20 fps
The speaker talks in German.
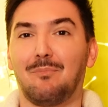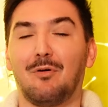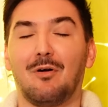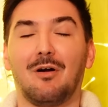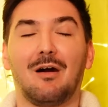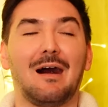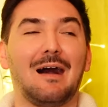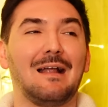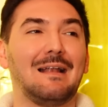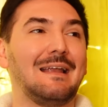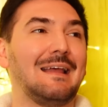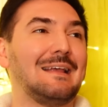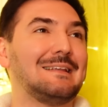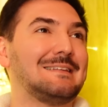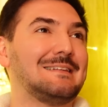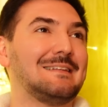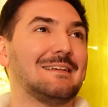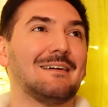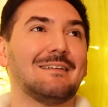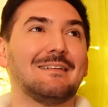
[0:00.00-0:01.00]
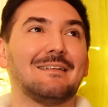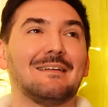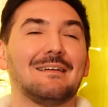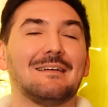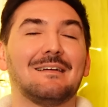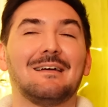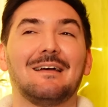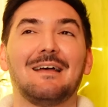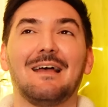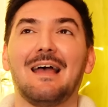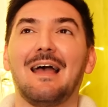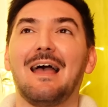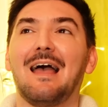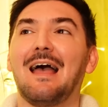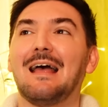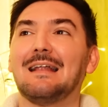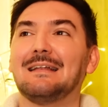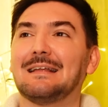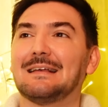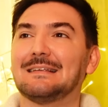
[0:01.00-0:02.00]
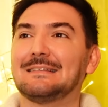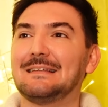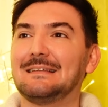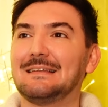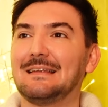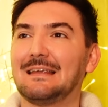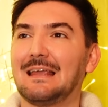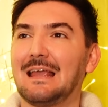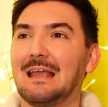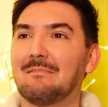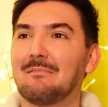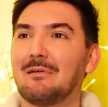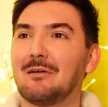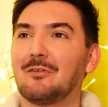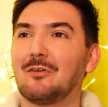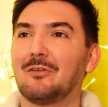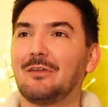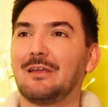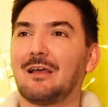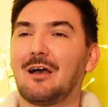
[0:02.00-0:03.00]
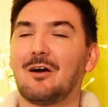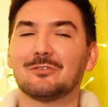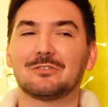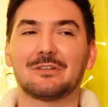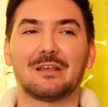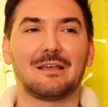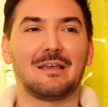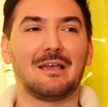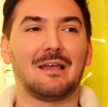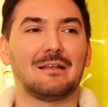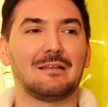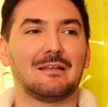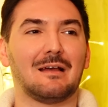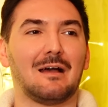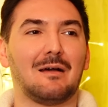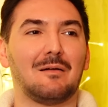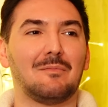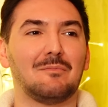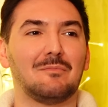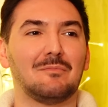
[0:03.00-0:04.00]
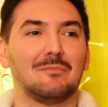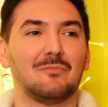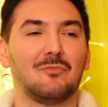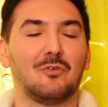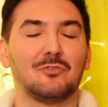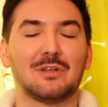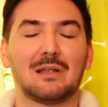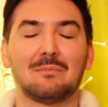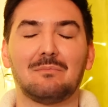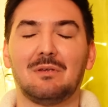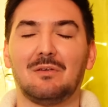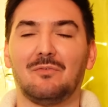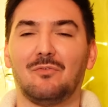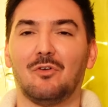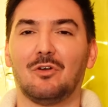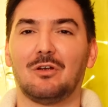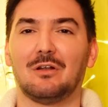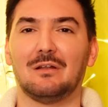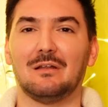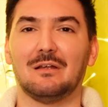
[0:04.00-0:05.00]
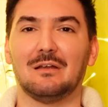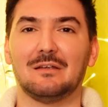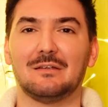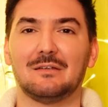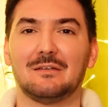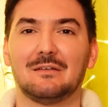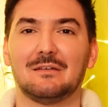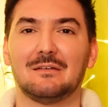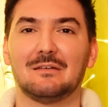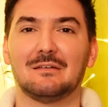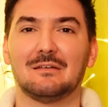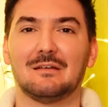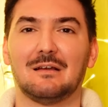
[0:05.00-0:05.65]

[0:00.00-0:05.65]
Boah, Alessia, ne? Dass die dich immer noch nicht rausgekickt haben, wundert mich wirklich.